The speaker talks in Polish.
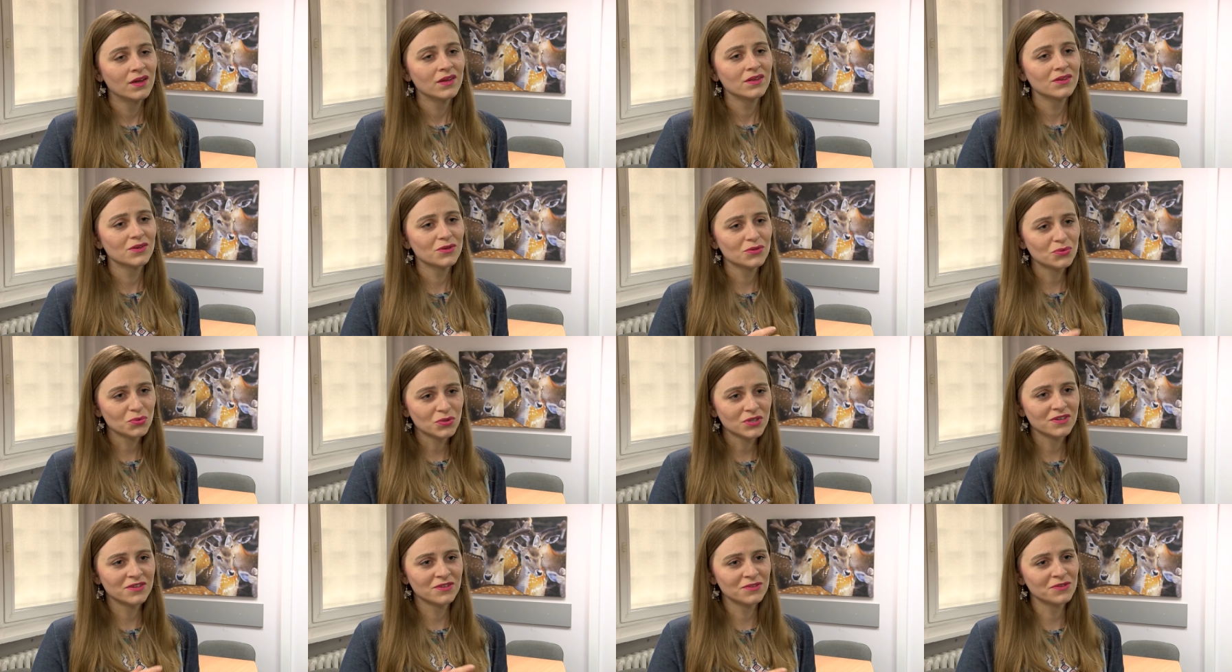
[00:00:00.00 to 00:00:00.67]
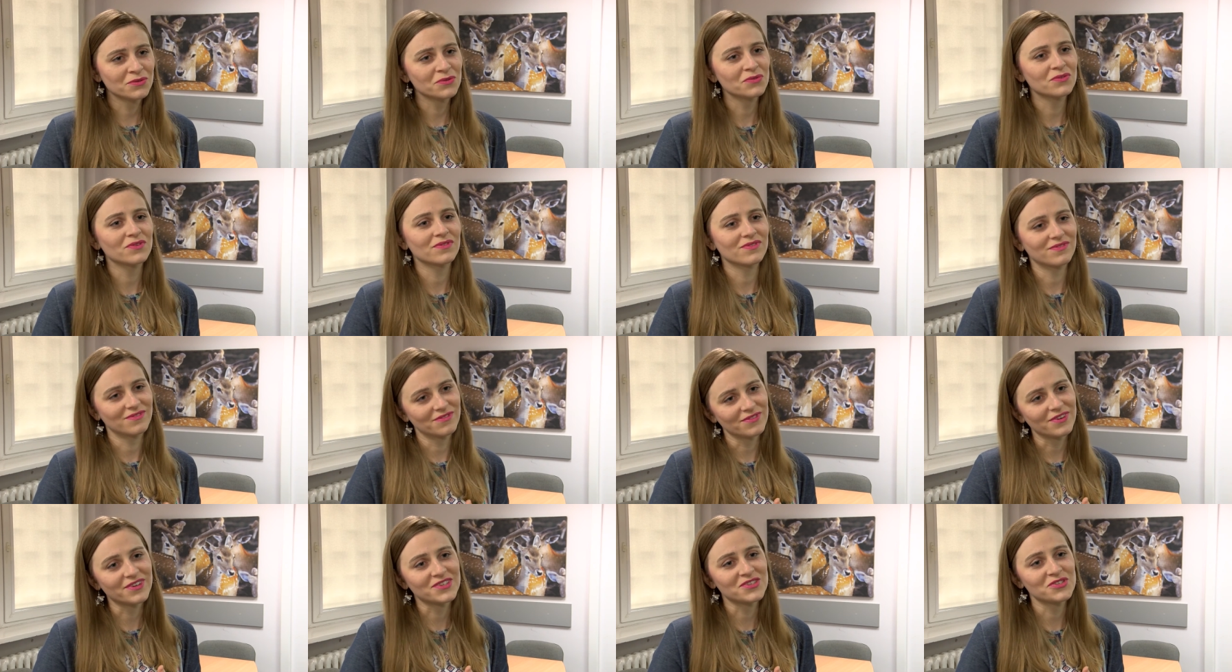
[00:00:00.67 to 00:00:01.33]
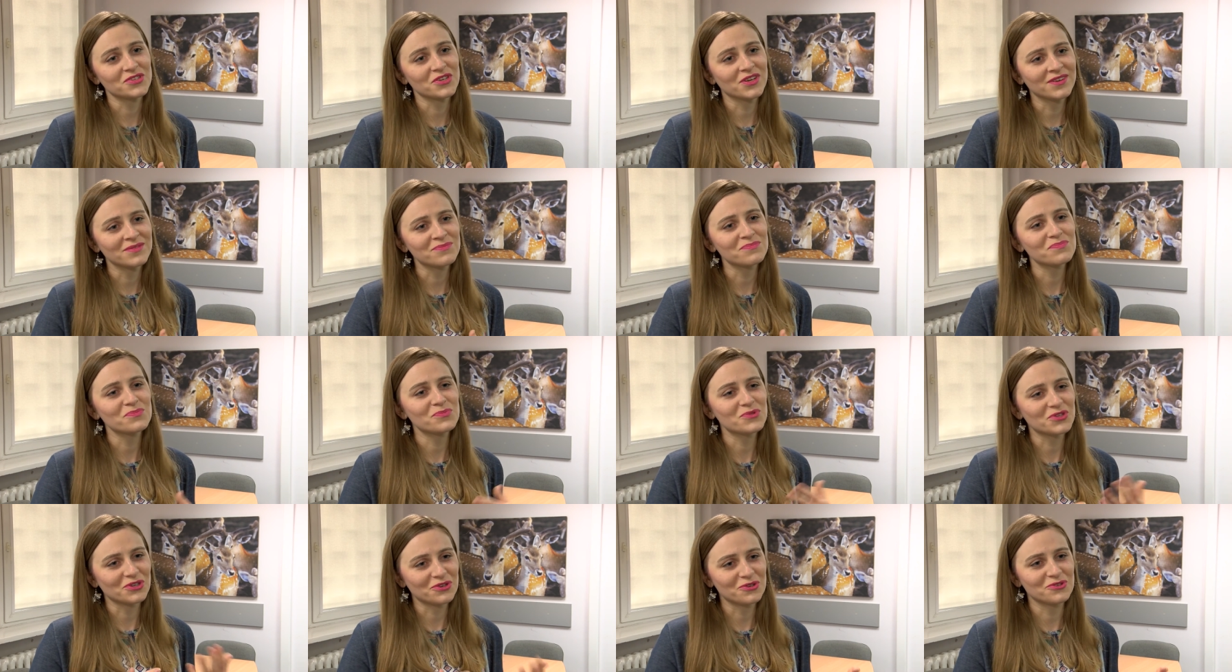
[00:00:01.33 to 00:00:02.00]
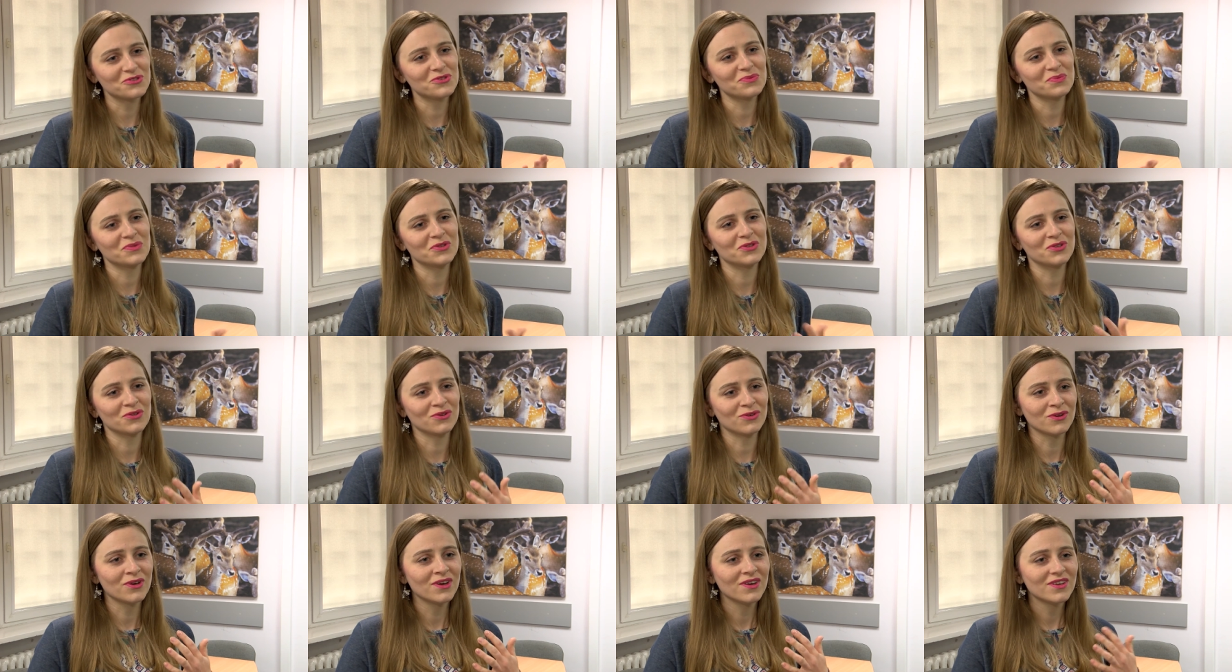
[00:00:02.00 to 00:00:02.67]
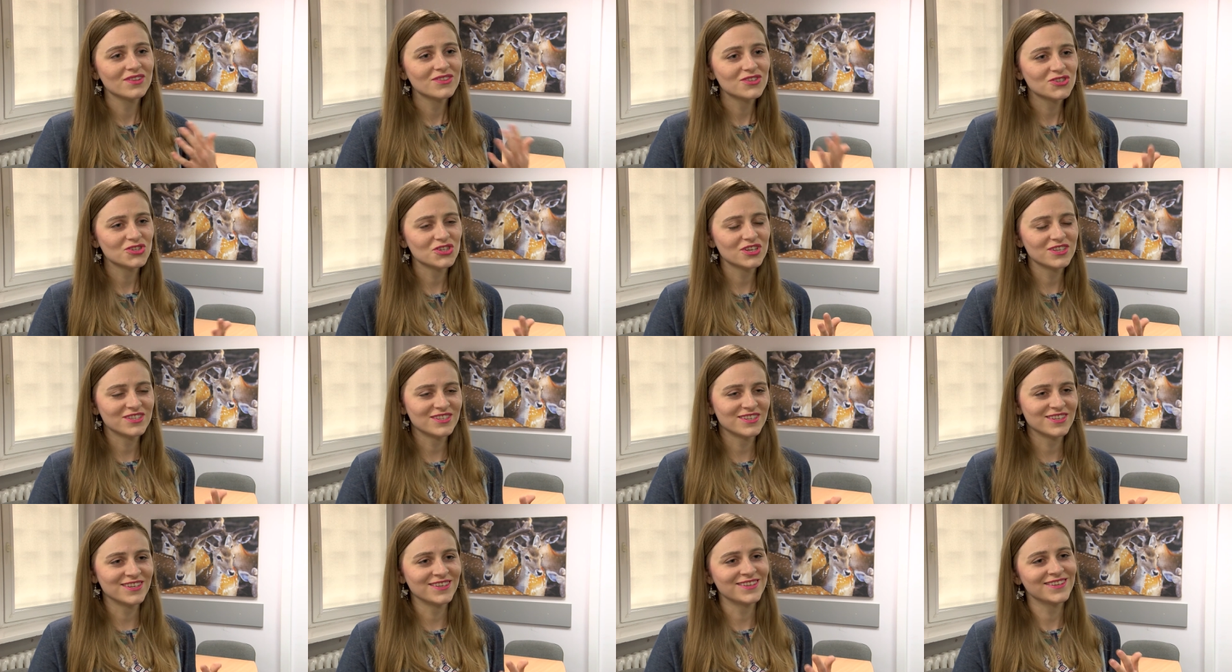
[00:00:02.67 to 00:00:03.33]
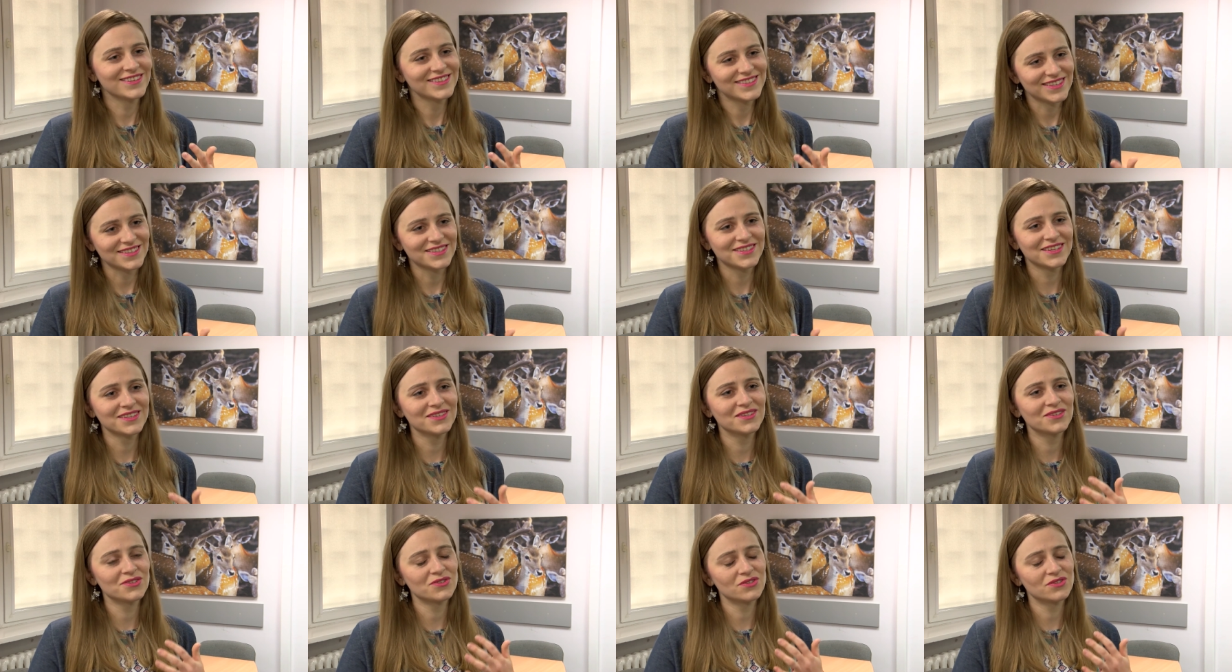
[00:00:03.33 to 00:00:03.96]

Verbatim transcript: No i tutaj właśnie przechodzimy do trzeciej zasady,